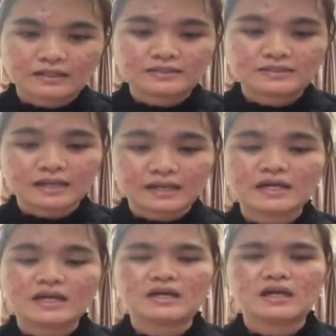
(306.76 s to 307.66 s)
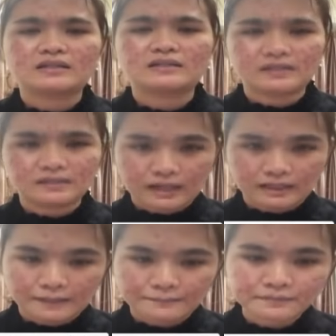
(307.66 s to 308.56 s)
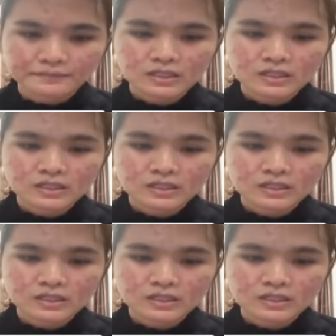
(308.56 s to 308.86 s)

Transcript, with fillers: Seorang perempuan di Surabaya, Jawa Timur